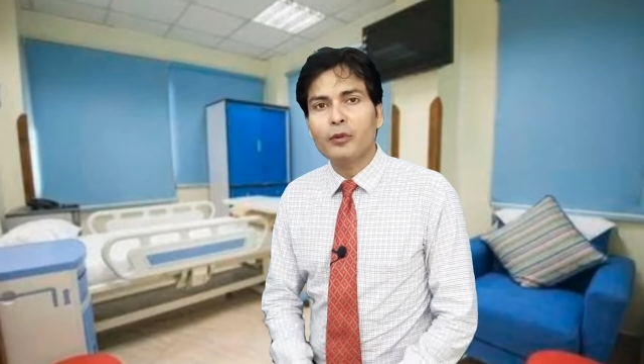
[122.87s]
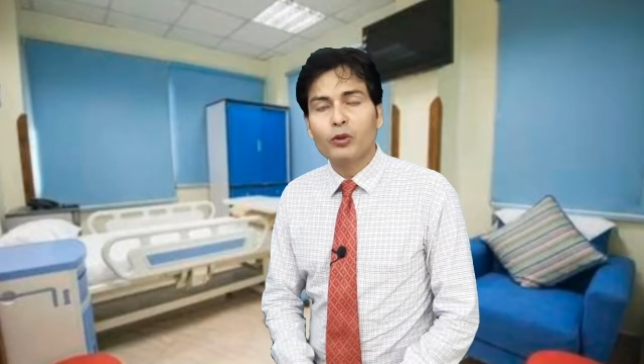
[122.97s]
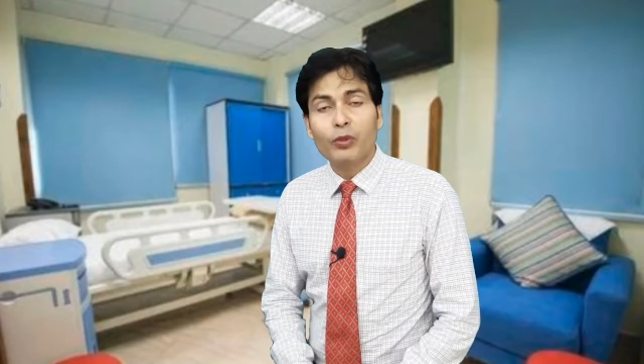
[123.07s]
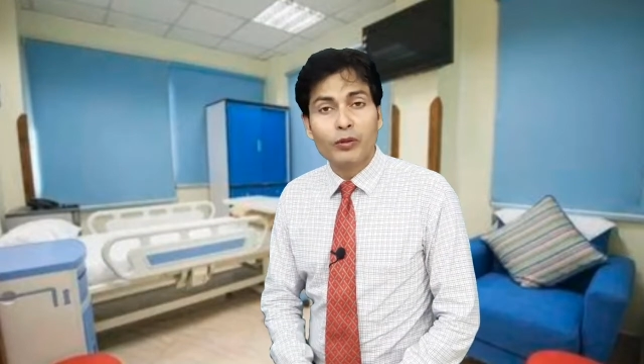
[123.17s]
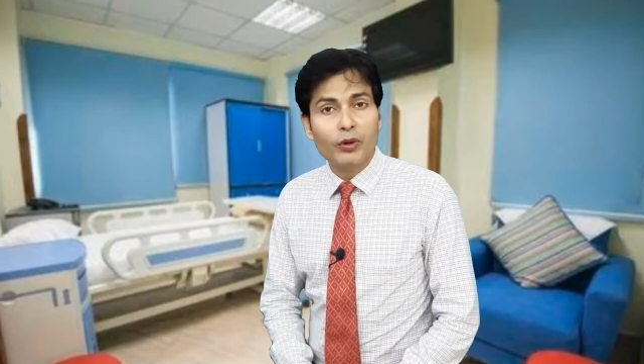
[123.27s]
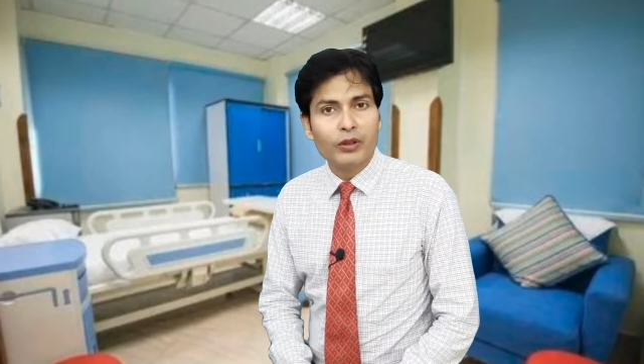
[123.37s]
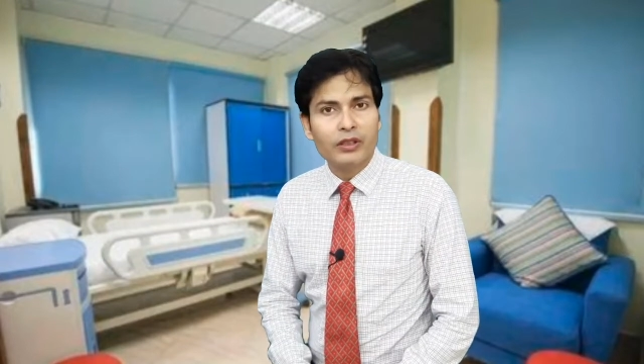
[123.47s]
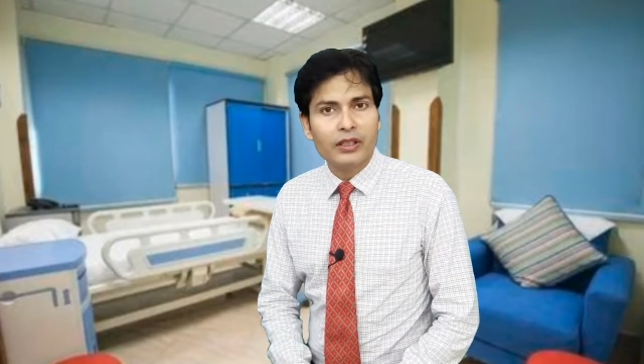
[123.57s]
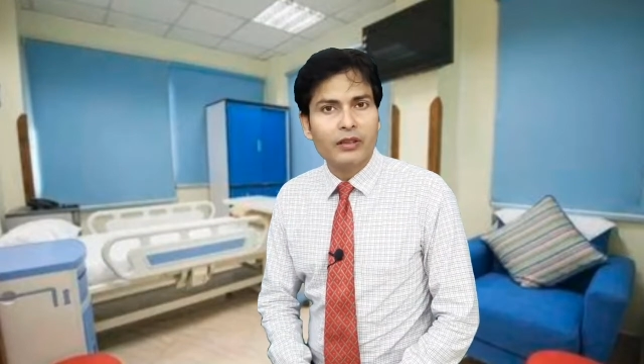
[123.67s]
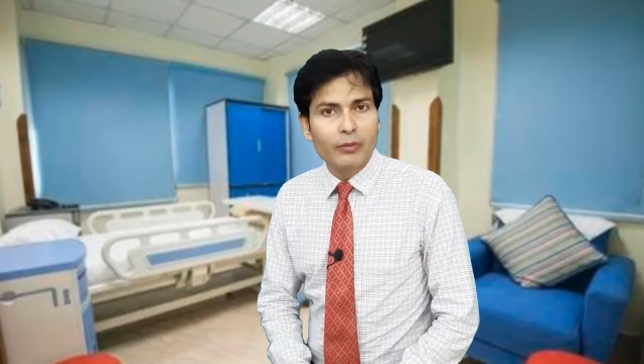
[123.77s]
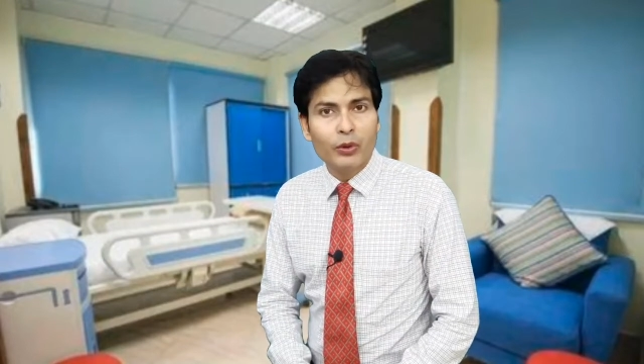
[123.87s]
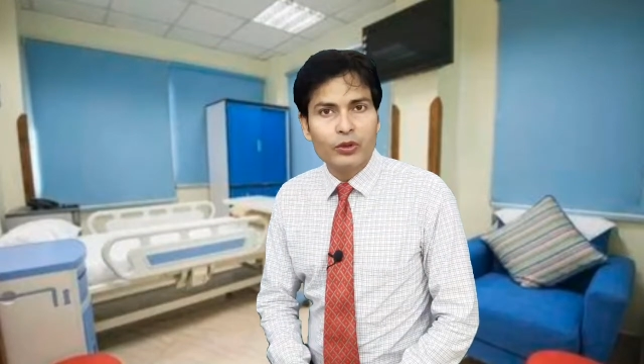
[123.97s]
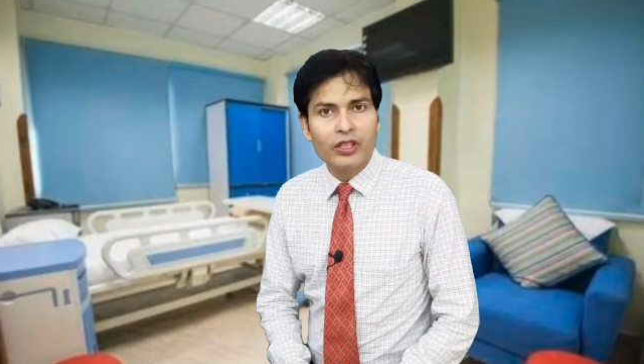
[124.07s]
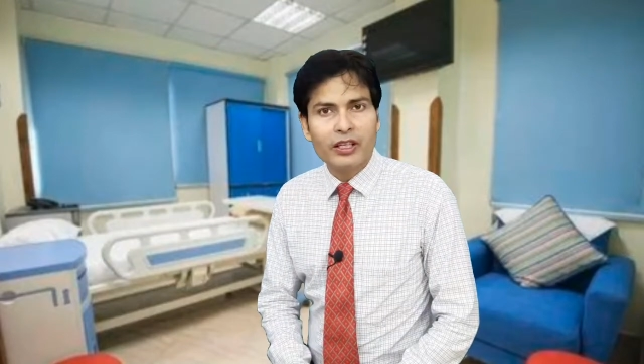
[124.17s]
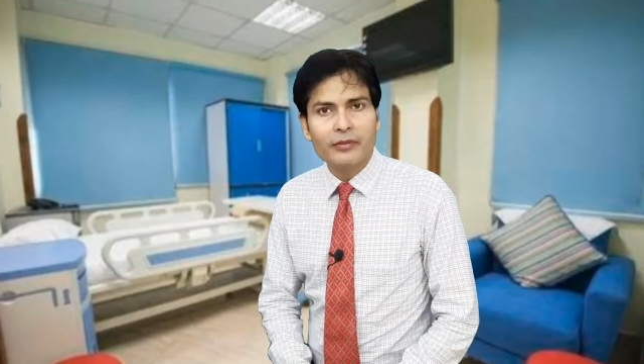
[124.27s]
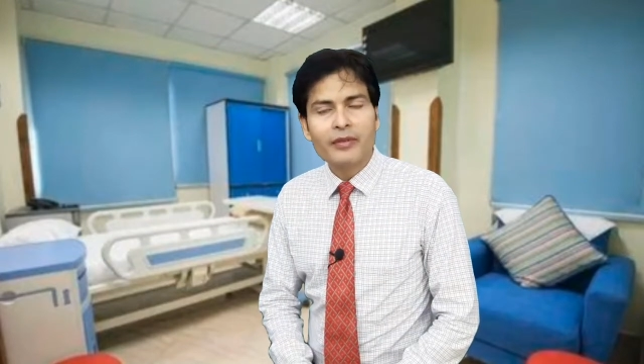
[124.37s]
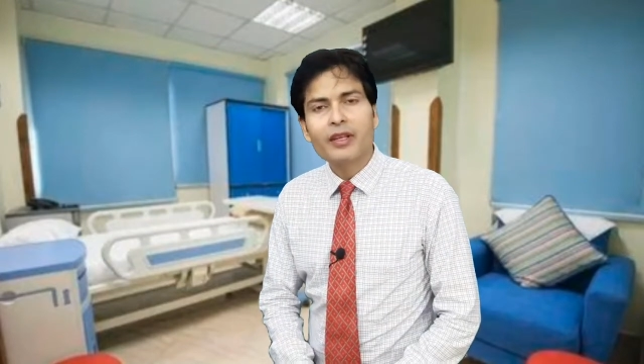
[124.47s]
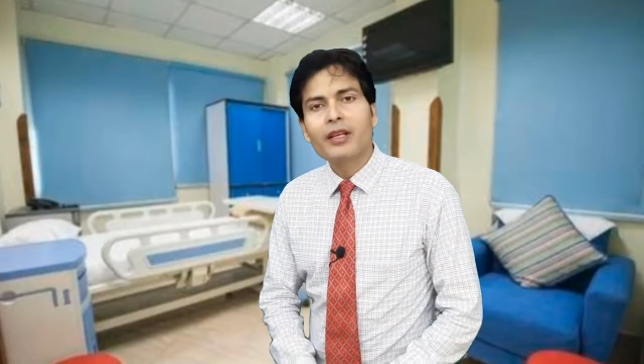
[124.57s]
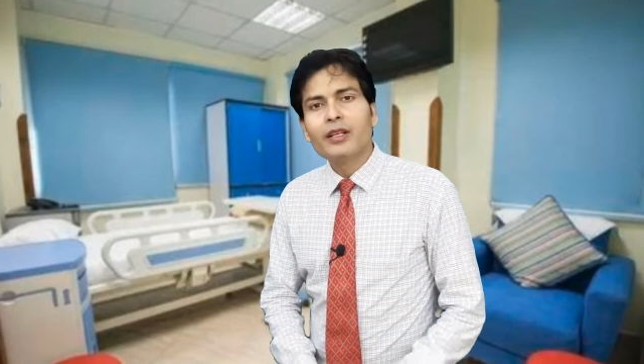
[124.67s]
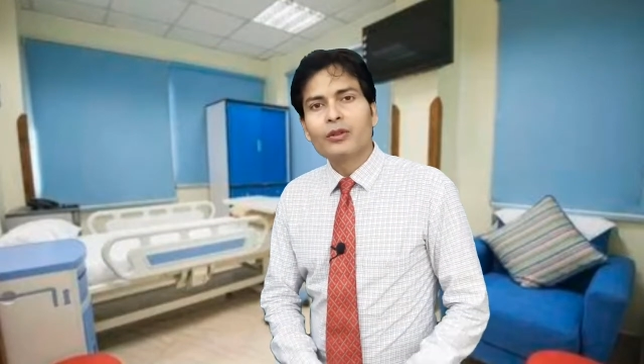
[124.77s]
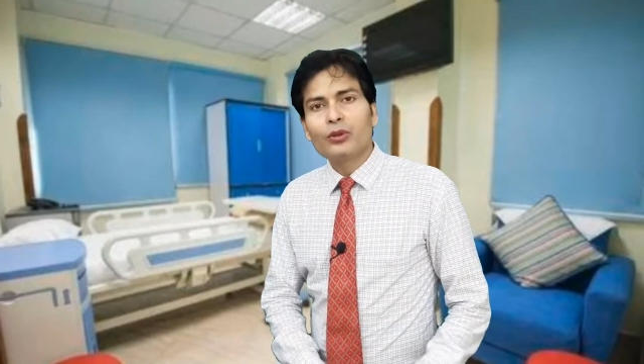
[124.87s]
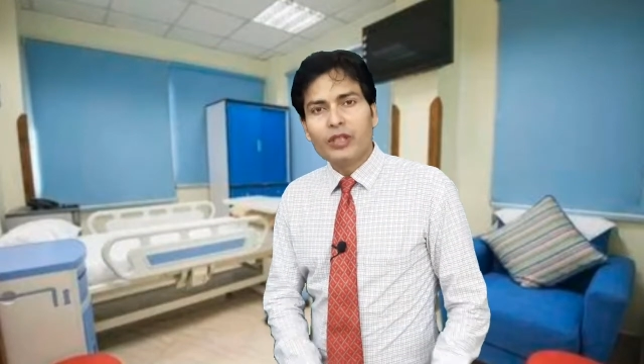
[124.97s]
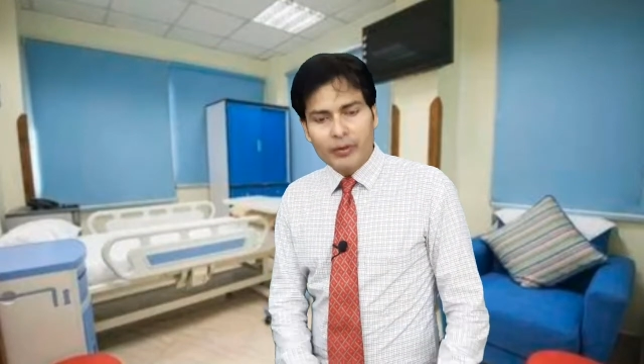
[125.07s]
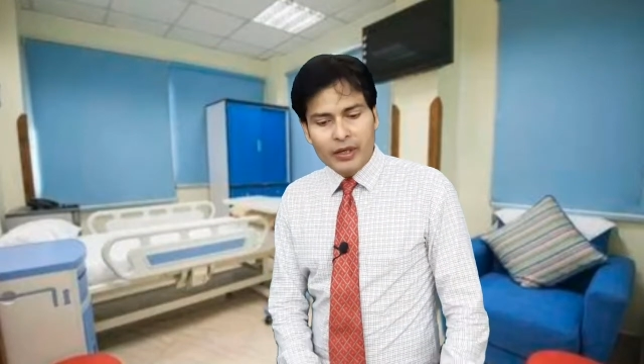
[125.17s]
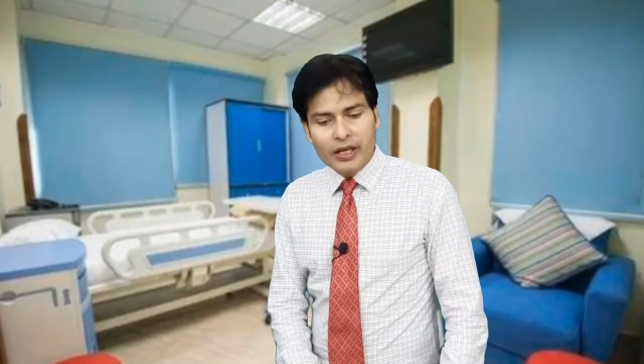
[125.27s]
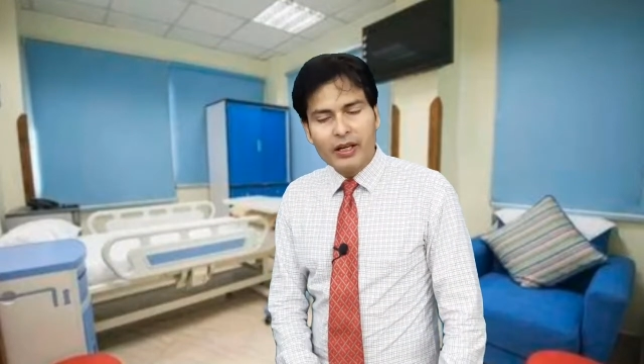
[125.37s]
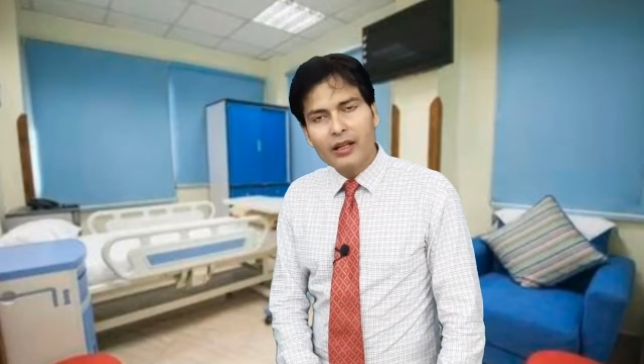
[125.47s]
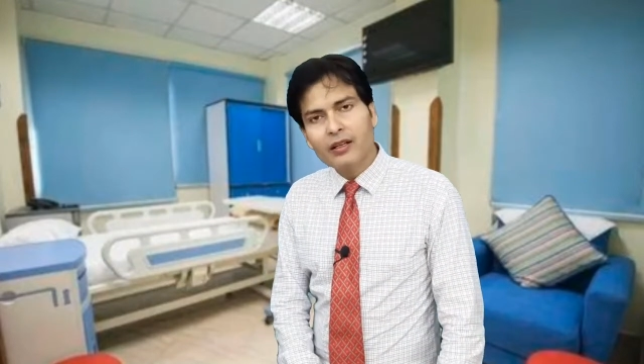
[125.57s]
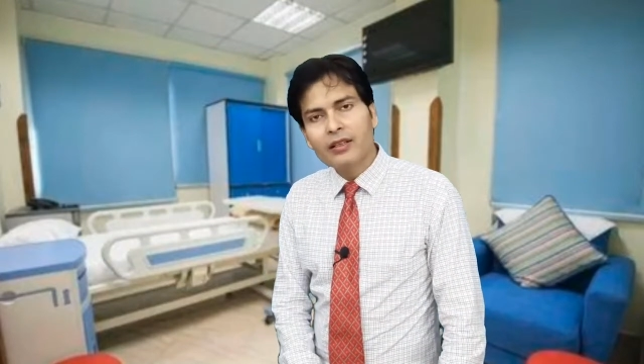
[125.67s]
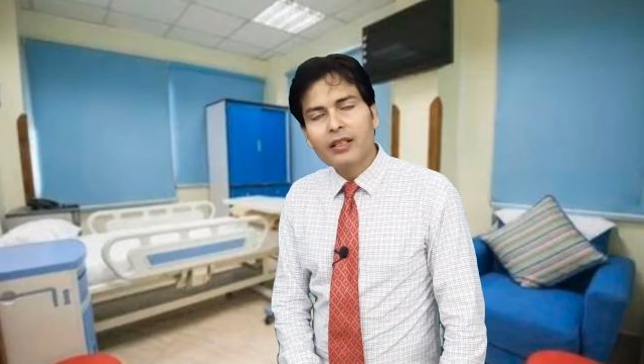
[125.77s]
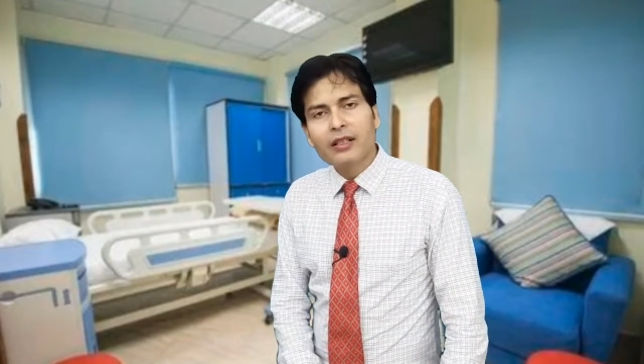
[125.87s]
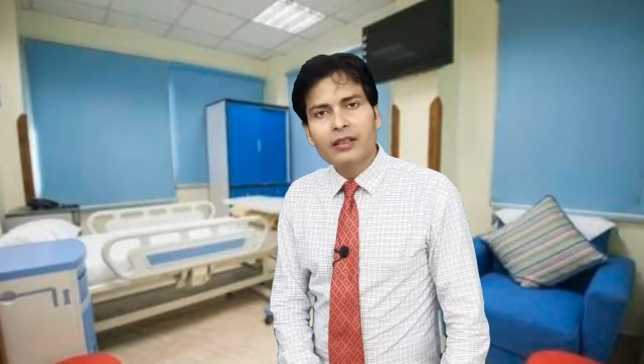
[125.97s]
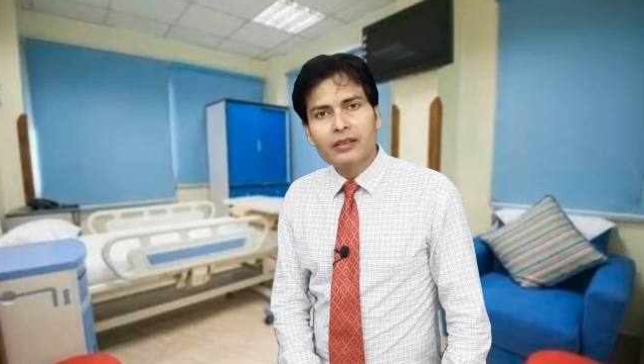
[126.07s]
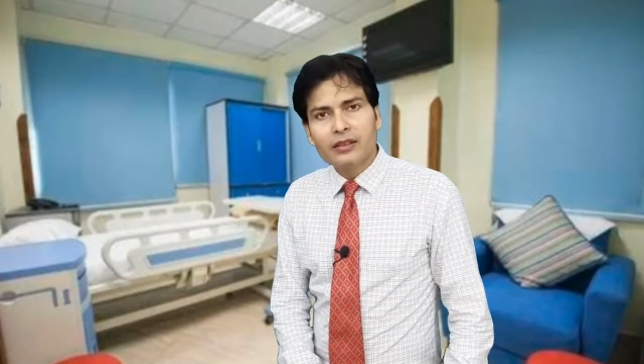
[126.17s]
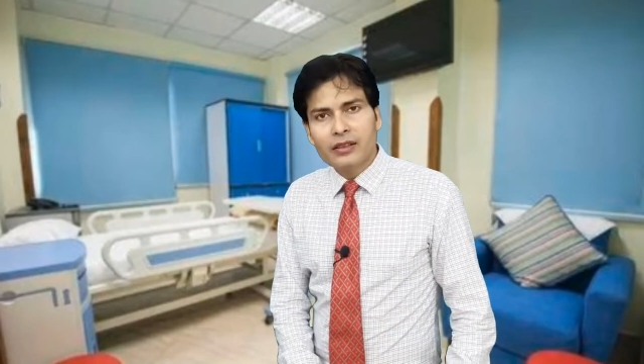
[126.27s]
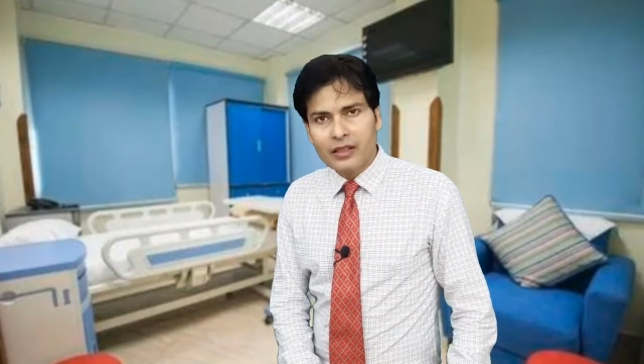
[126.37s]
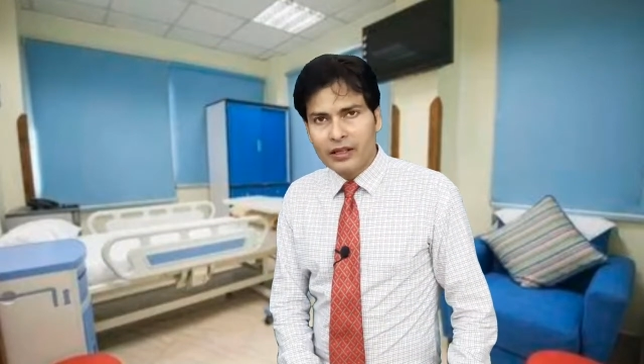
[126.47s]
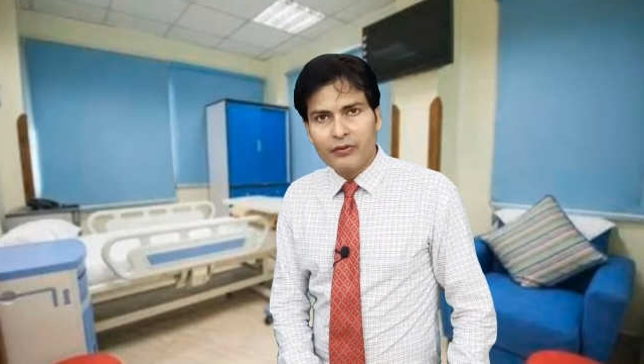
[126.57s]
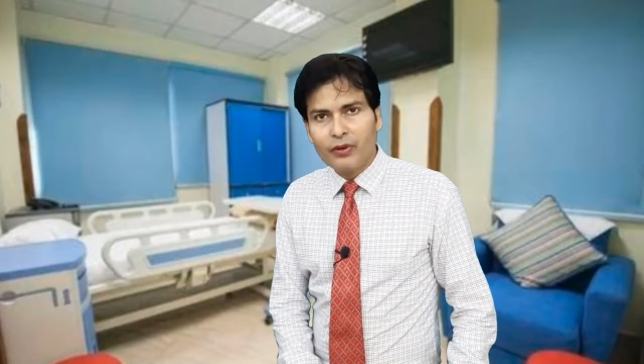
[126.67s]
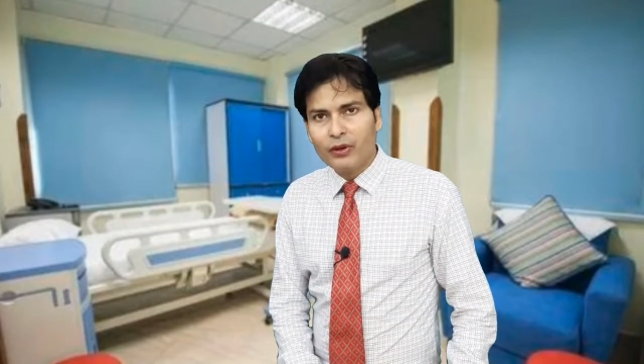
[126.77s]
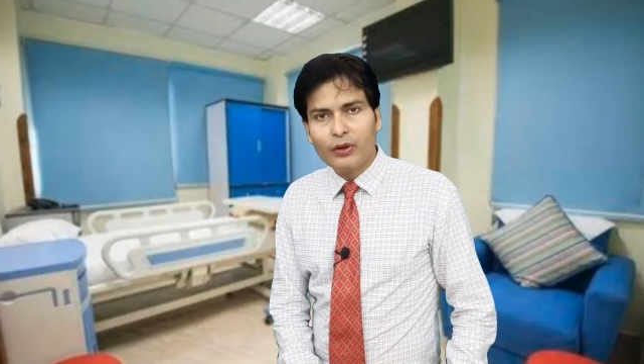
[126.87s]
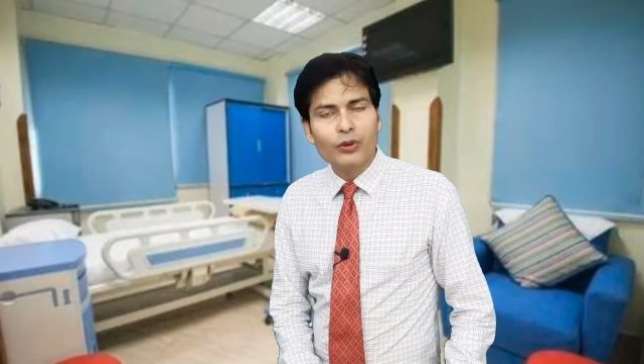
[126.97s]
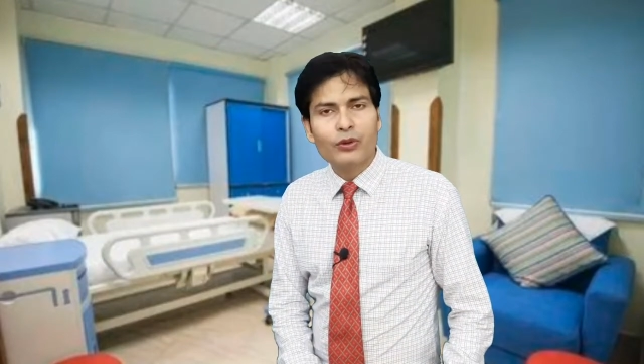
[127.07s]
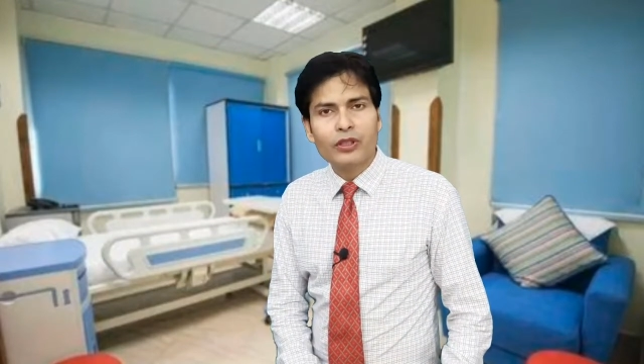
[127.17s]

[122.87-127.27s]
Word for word: आपके ऊपर बहुत ज़्यादा बोझ है तो ये भी एक कारण इस हेयरफॉल का हो